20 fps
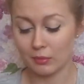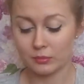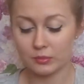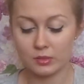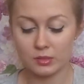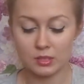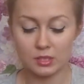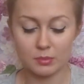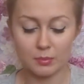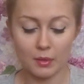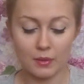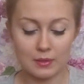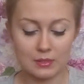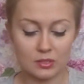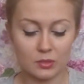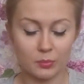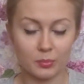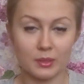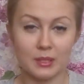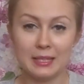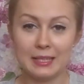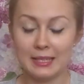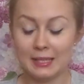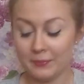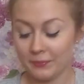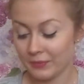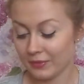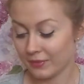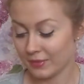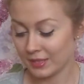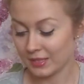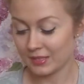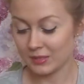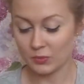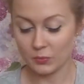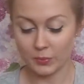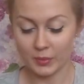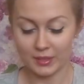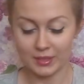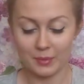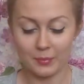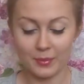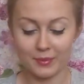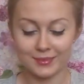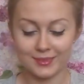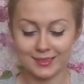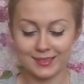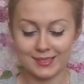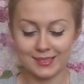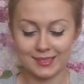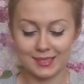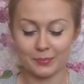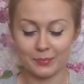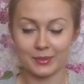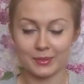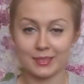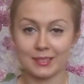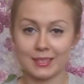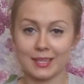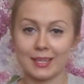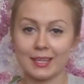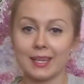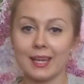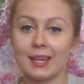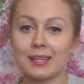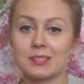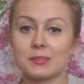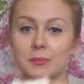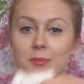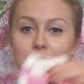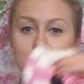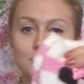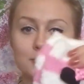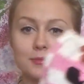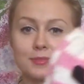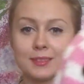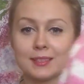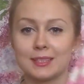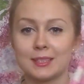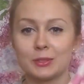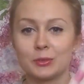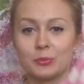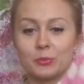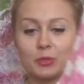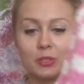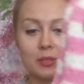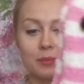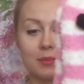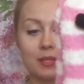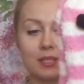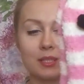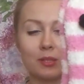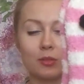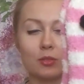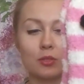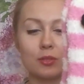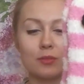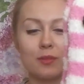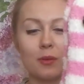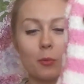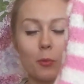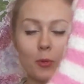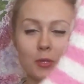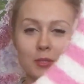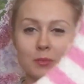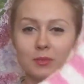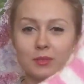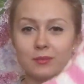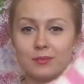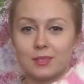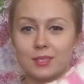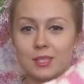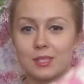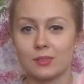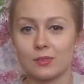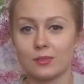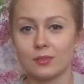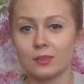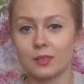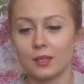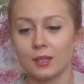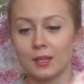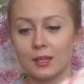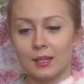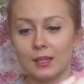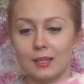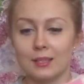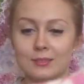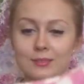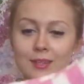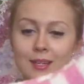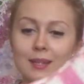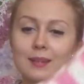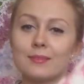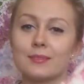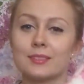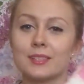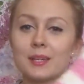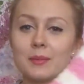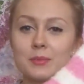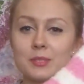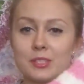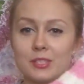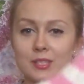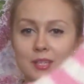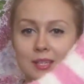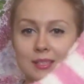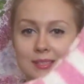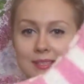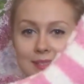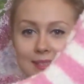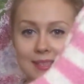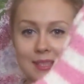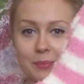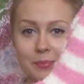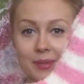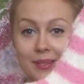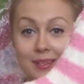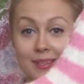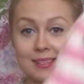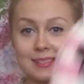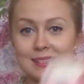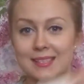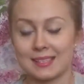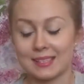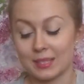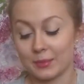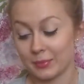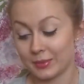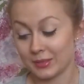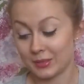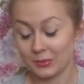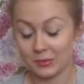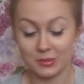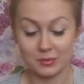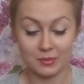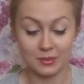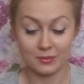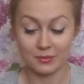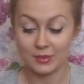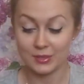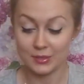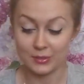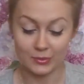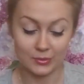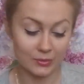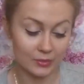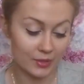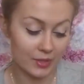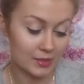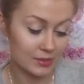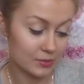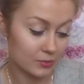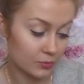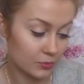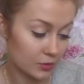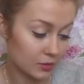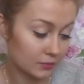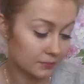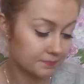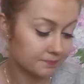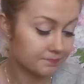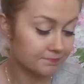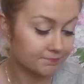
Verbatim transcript: Ja mam dosyć małe stopy, więc super, naprawdę te skarpetki jak ja i zobaczyłam, mówię, nie no muszę mieć. Kosztowały 8,90 no ale wydaje mi się, że jak za takie bajeranckie skarpetki 8,90 to nie jest dużo.